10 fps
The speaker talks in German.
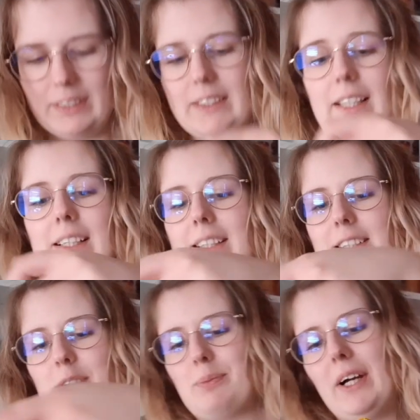Dann hat
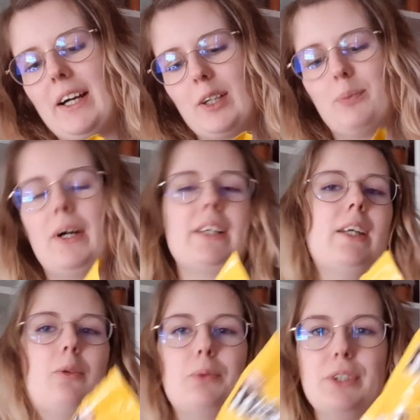sie mir eingepackt
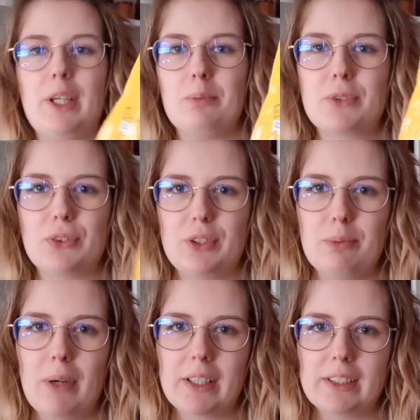M&M's und die
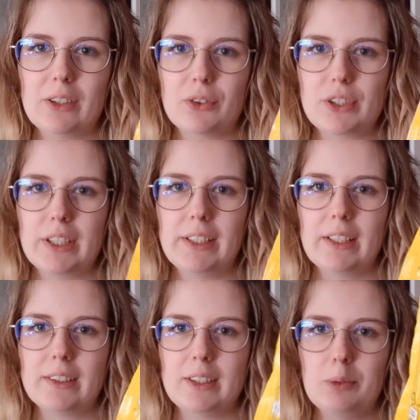mag ich auch sehr
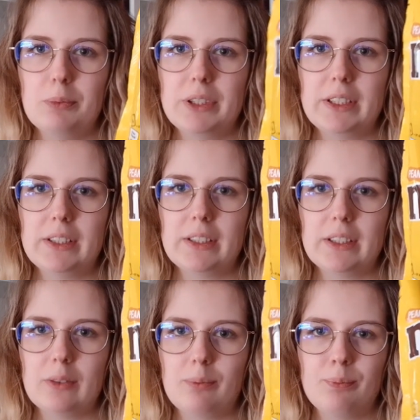gerne, die mit den
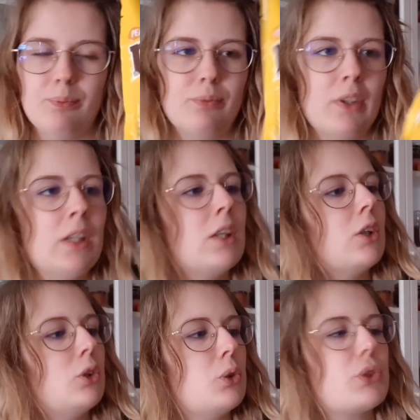ähm,
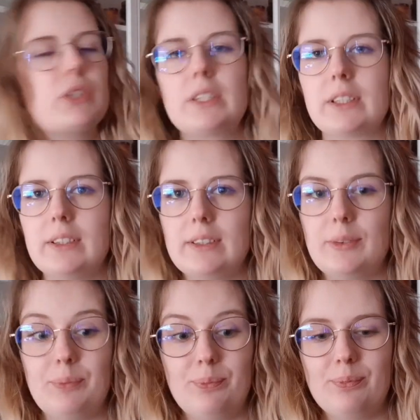Nüssen drin.
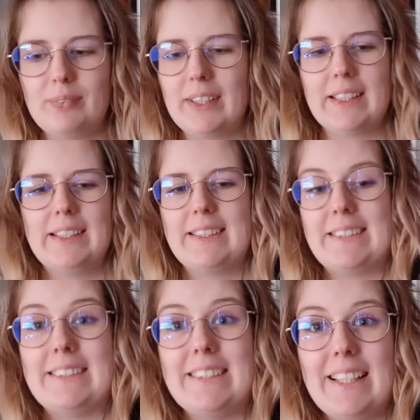
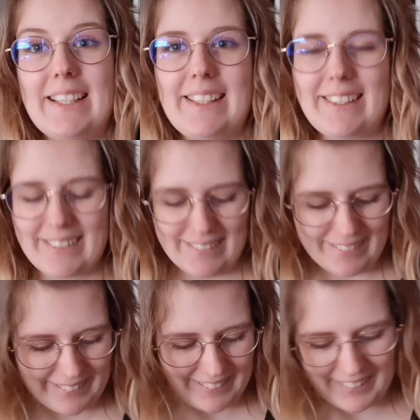Sehr lecker.
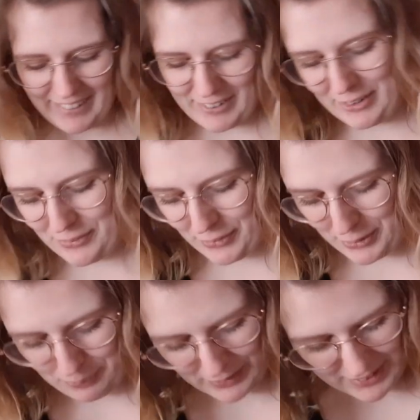Ach, da freue
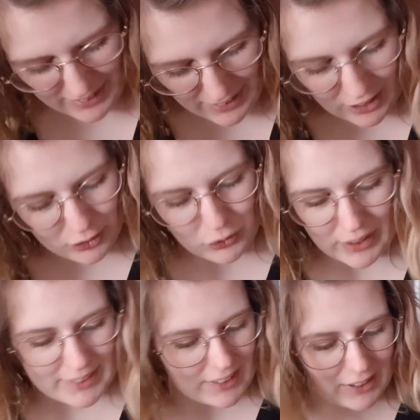ich mich. Und du
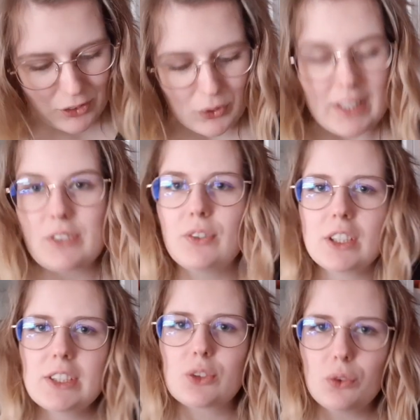hast, also du hast
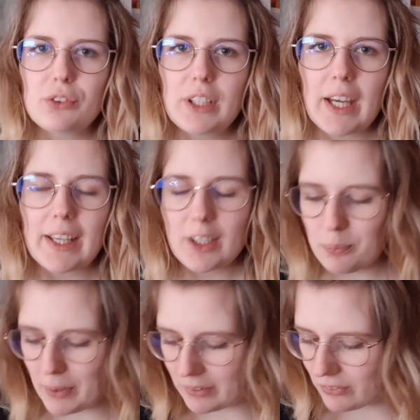wirklich so viel
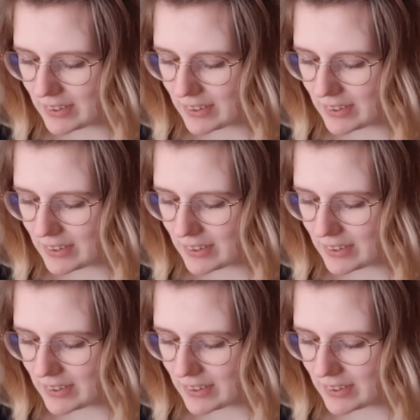eingepackt.